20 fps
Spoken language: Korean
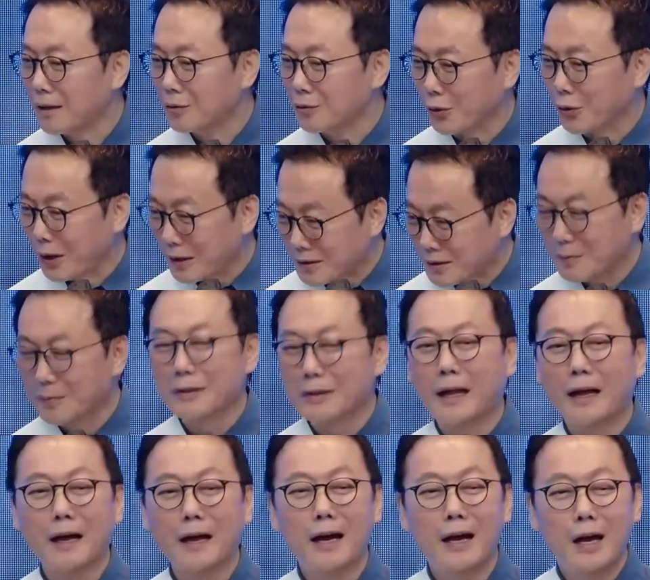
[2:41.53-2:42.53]

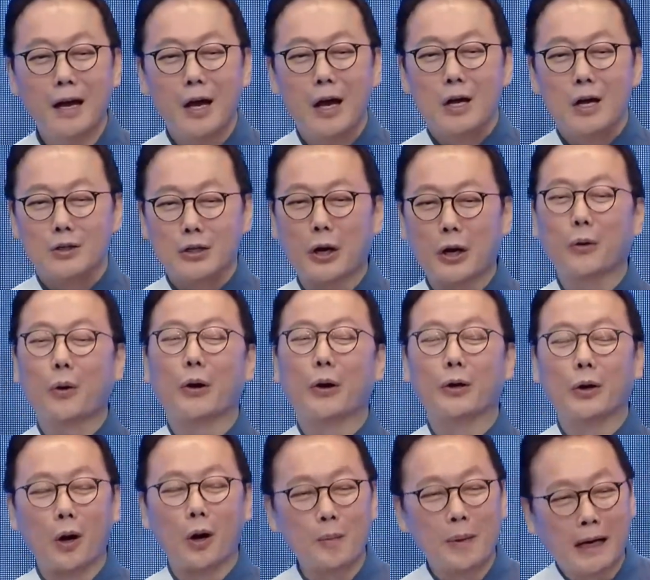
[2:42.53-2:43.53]
우려했습니다.
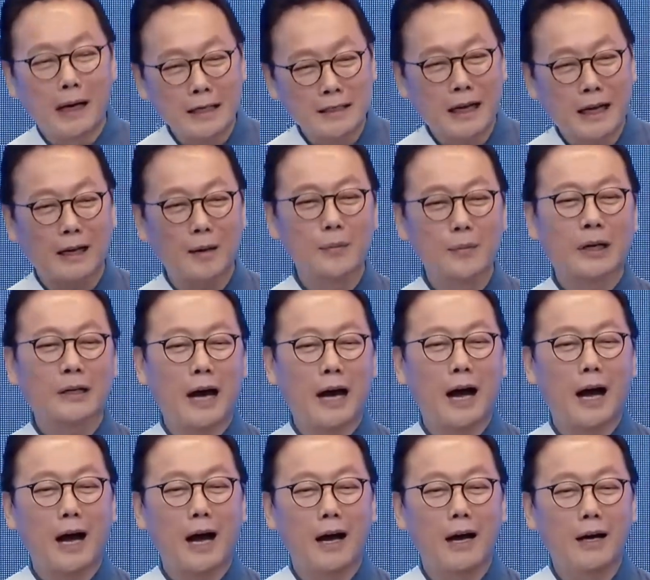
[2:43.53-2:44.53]
최고위원 얼마나
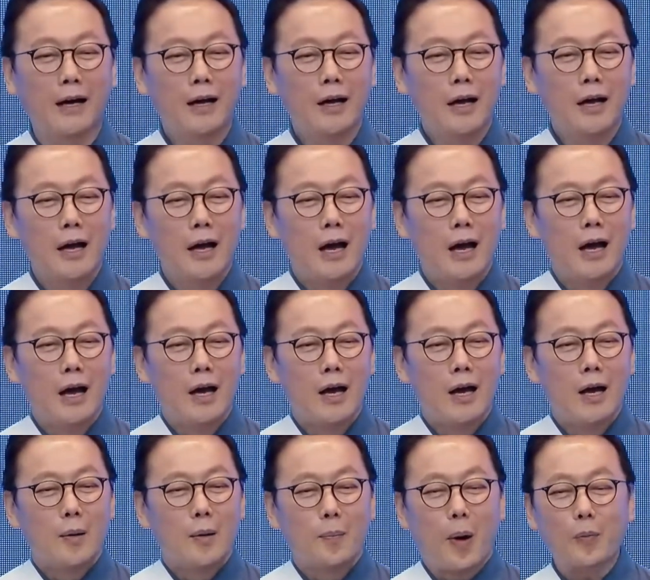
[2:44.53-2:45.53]
잘합니까?
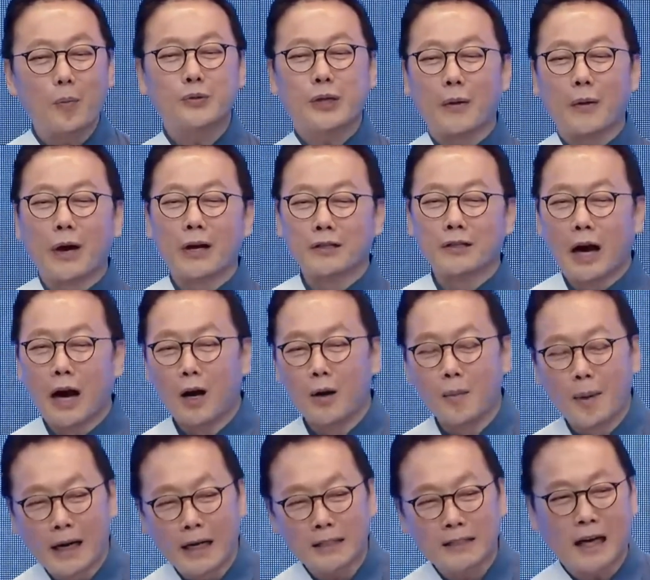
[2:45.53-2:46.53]
법사위원장
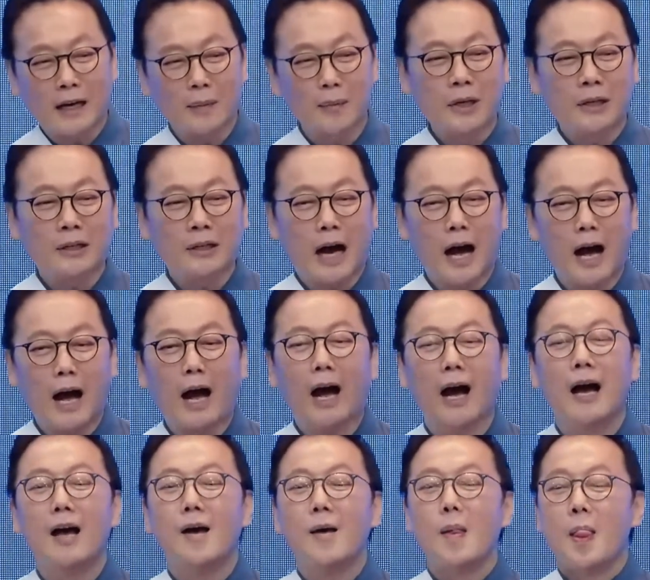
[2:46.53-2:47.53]
얼마나 잘합니까?
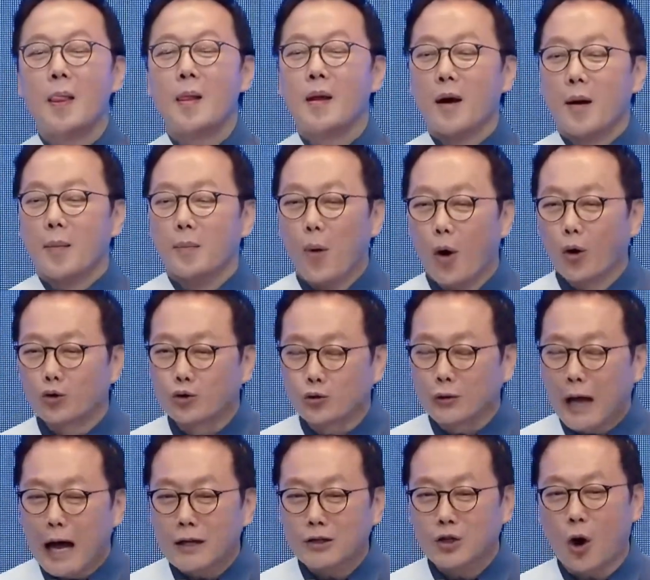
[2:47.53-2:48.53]
모두
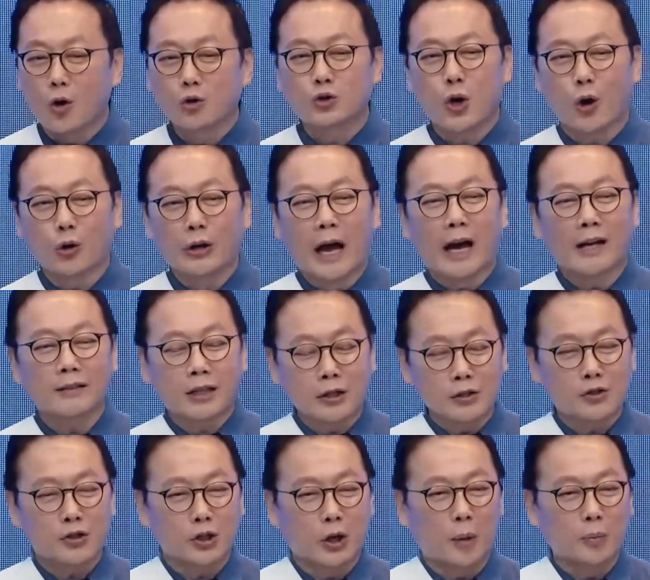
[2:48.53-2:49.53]
다 정청래 같을
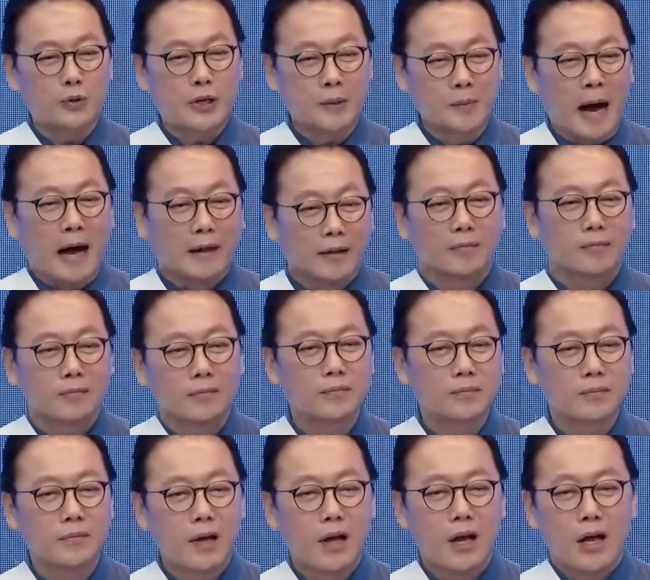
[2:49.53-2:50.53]
순 없지만
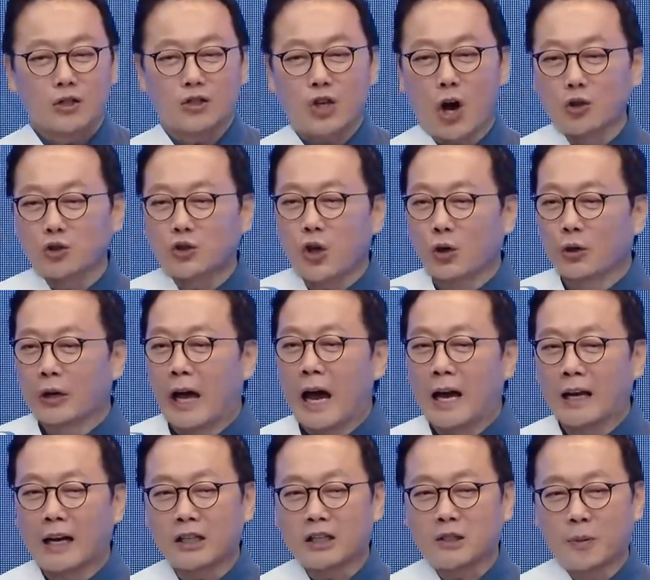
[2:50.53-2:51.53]
정청래
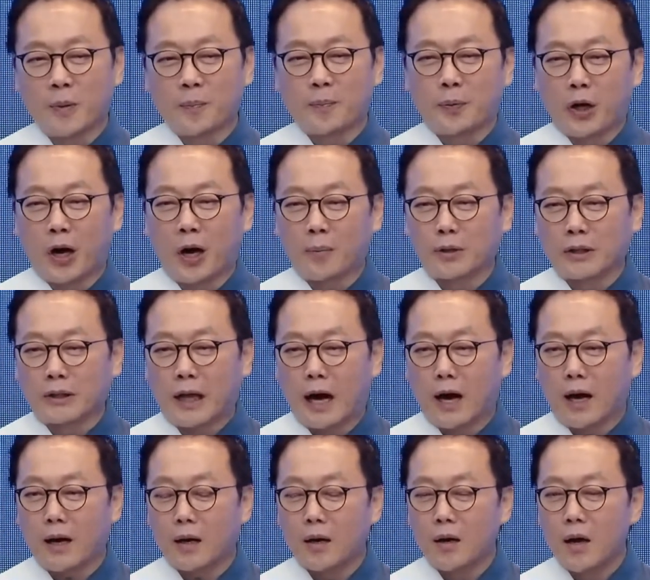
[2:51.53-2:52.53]
하나쯤은
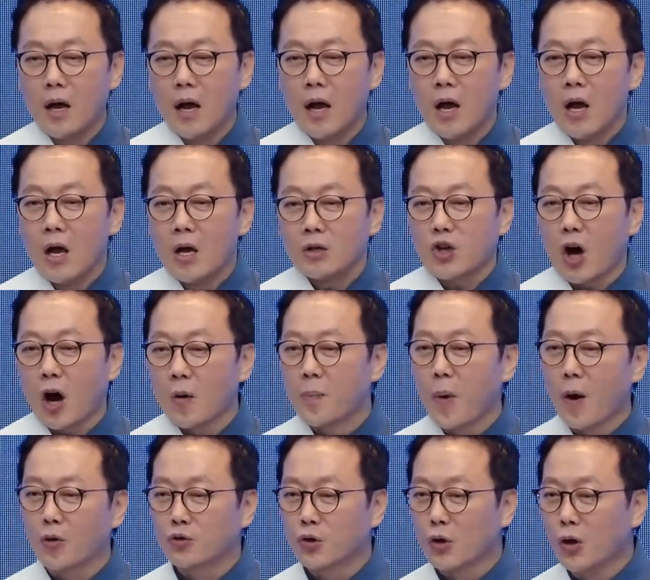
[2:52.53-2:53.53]
필요합니다.
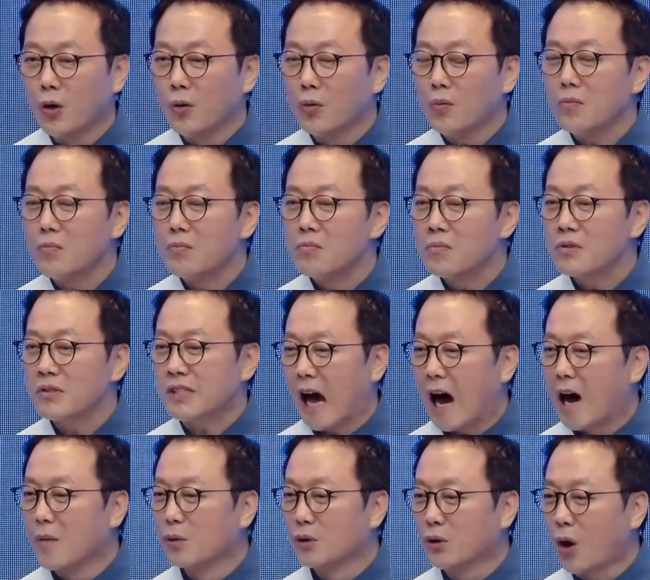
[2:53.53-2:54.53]
정봉주
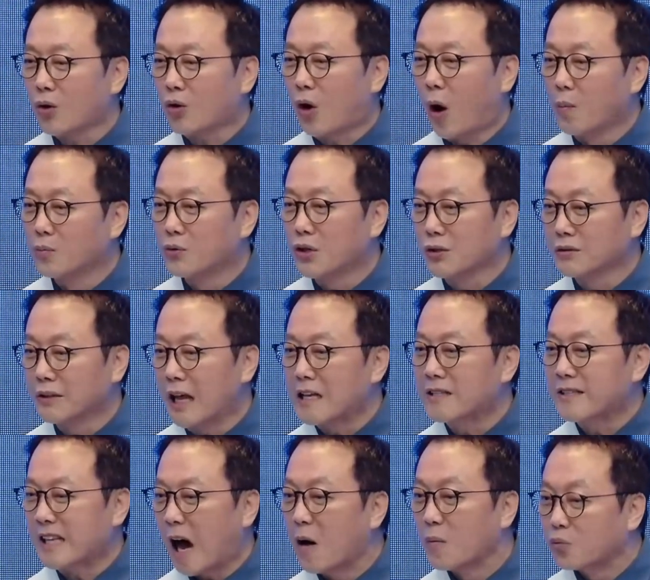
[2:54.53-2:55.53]
싸움으로 검증된
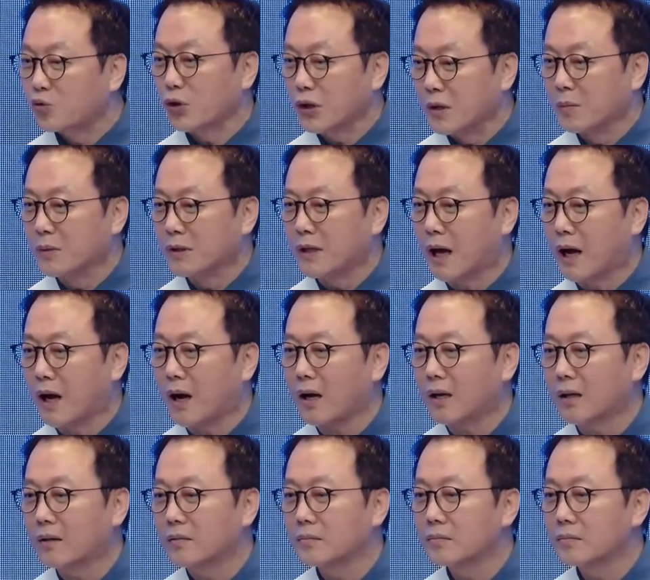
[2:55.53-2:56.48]
싸움꾼입니다.